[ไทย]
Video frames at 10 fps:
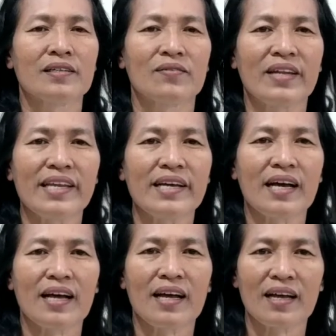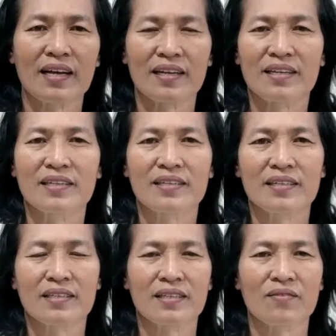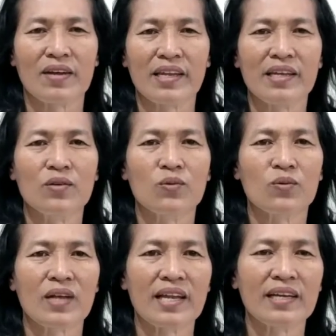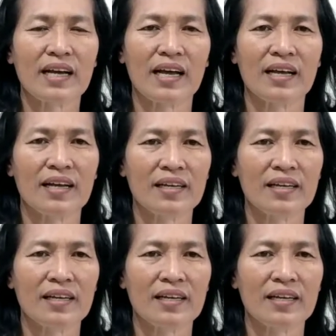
สวัสดีค่ะ สวัสดีทุกทุกท่านนะคะ